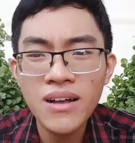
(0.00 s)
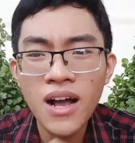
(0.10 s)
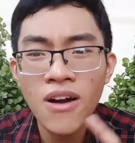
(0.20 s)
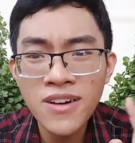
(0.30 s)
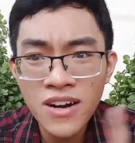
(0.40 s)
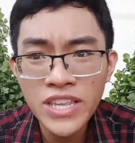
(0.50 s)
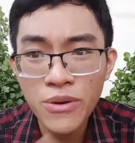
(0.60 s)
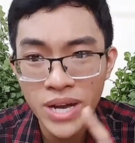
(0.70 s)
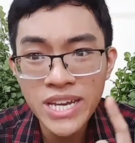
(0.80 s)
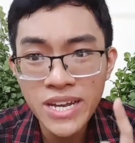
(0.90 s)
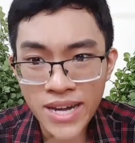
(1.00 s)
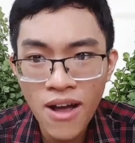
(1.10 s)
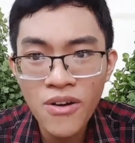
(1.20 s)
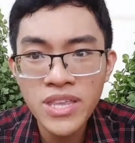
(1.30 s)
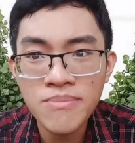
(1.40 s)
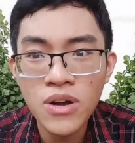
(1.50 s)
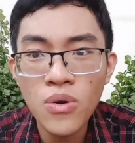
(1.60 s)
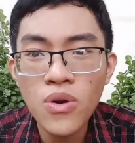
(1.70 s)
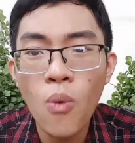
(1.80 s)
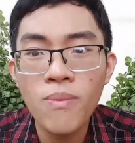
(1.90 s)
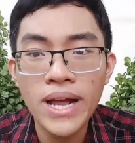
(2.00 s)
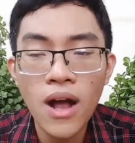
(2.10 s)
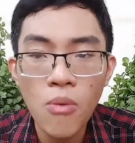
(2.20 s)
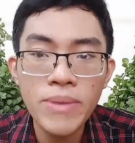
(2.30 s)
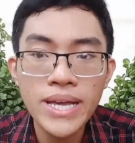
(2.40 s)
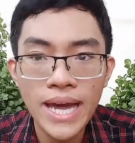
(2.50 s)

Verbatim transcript: có rất nhiều ý để nói nhưng mà cuối cùng lại không biết